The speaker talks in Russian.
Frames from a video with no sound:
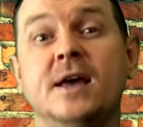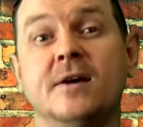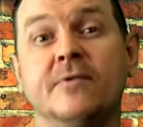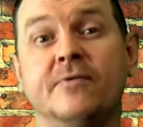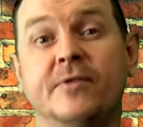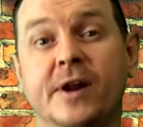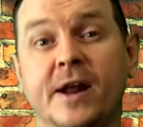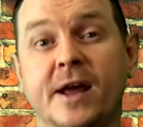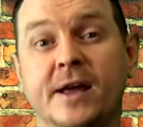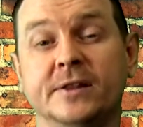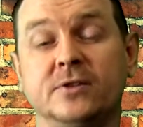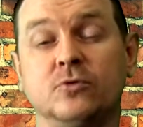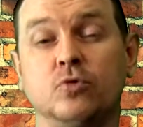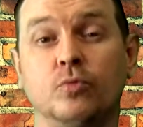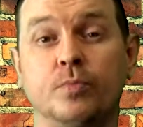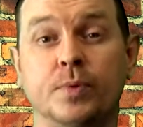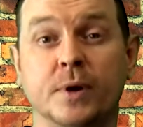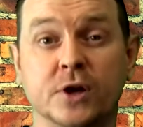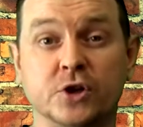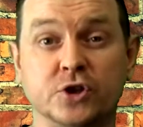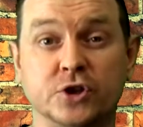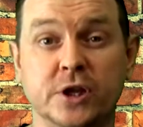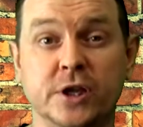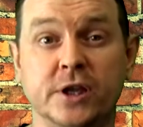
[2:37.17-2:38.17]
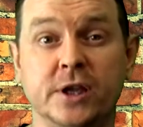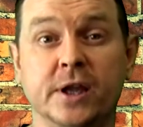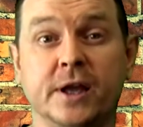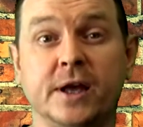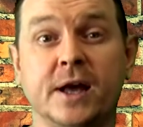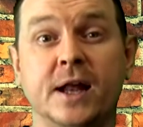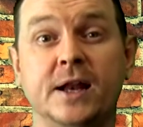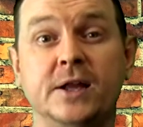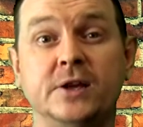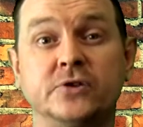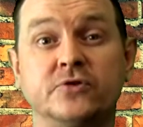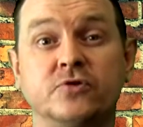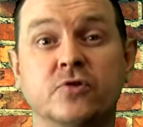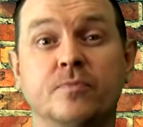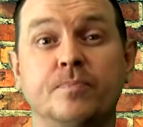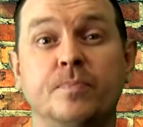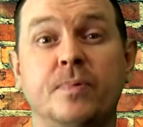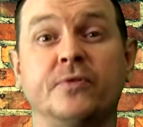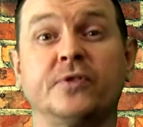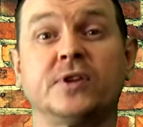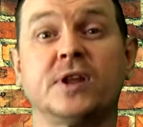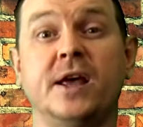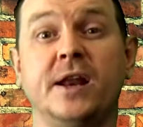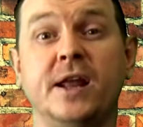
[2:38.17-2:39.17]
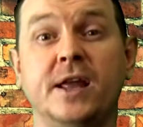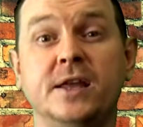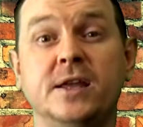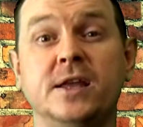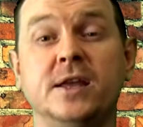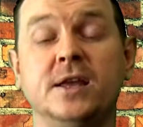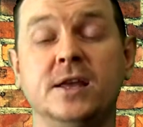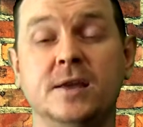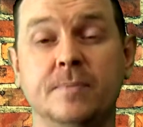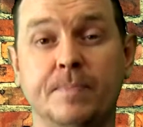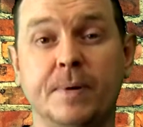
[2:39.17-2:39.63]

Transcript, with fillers: варианты упражнений, количество повторений и